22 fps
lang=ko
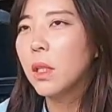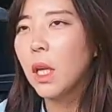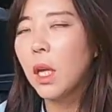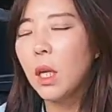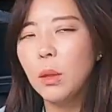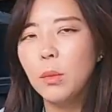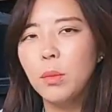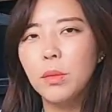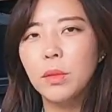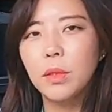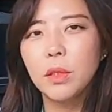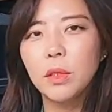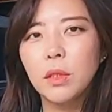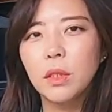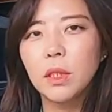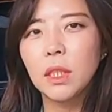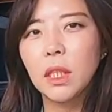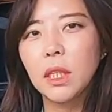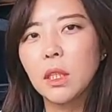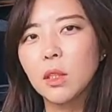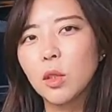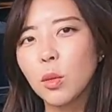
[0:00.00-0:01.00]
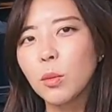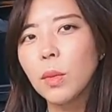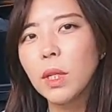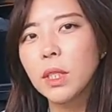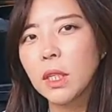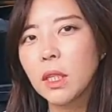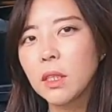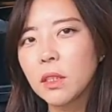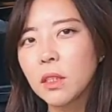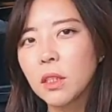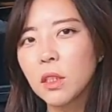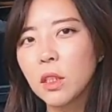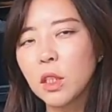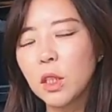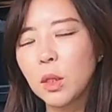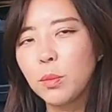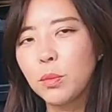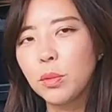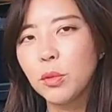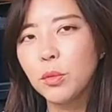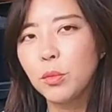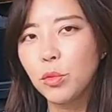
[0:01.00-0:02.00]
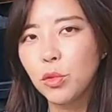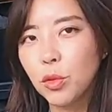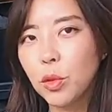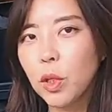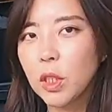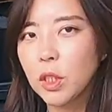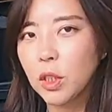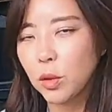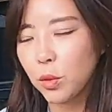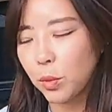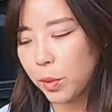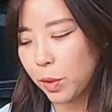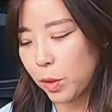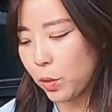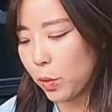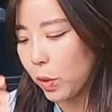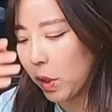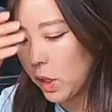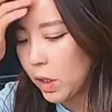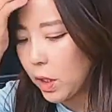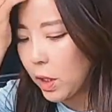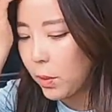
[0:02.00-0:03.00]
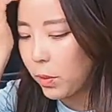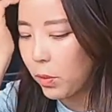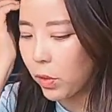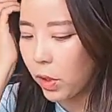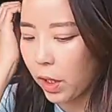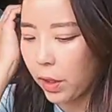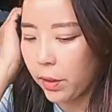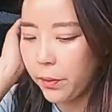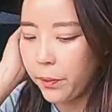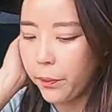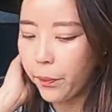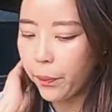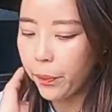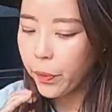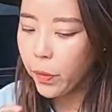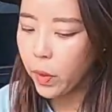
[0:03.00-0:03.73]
테이블은 제가 정말 잘 쓰는 제품 두 가지로만 소개를 해볼게요